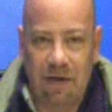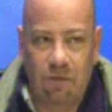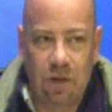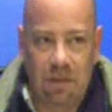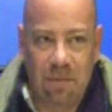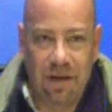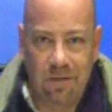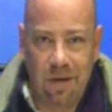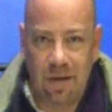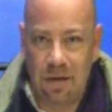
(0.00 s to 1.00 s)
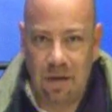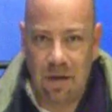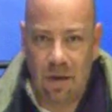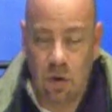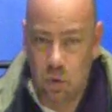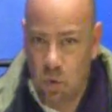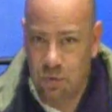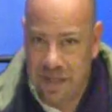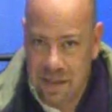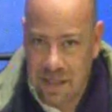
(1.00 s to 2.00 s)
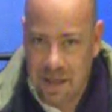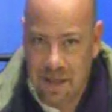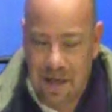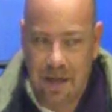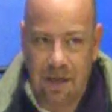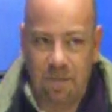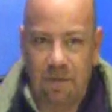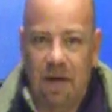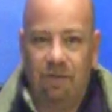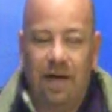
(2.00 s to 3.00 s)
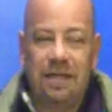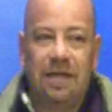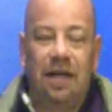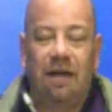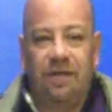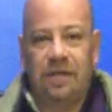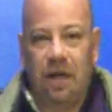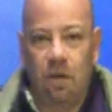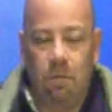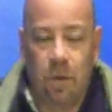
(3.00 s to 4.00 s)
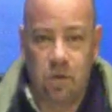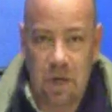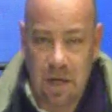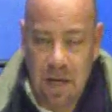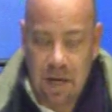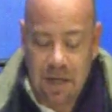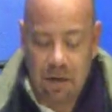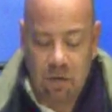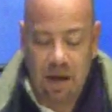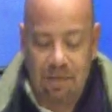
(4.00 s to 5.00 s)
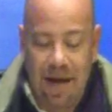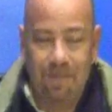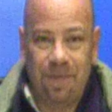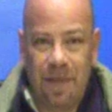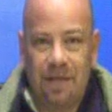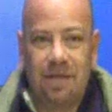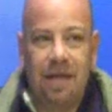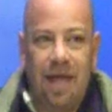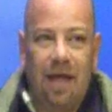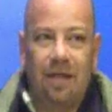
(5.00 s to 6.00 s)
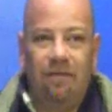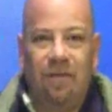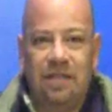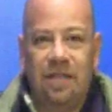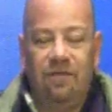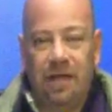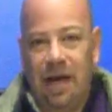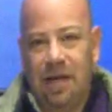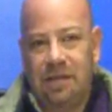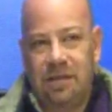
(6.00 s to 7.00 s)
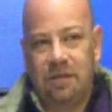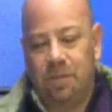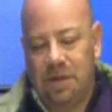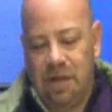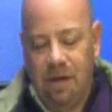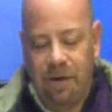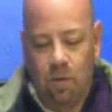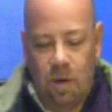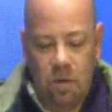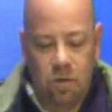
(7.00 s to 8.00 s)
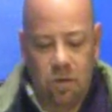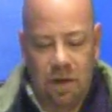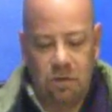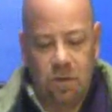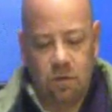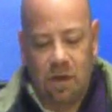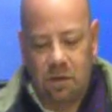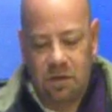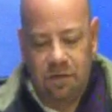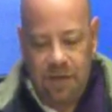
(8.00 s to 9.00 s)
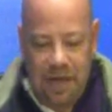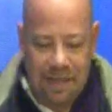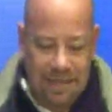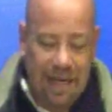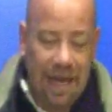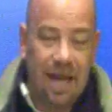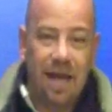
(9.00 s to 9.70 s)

que fue también eh, contundente en la primera fase, en la fase de grupos y en lo que va de esta ya de fase de finales después de haber jugado los octavos y los cuartos de final. Así que